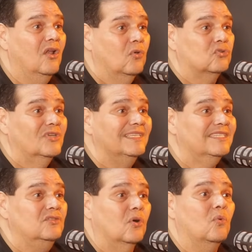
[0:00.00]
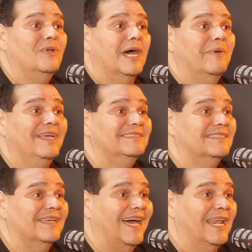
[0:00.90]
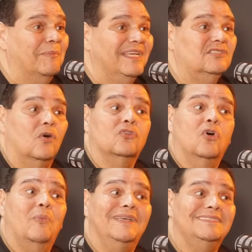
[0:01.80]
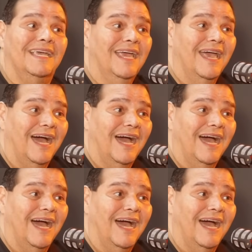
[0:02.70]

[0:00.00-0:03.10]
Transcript: Lo estoy haciendo una vez al mes o dos veces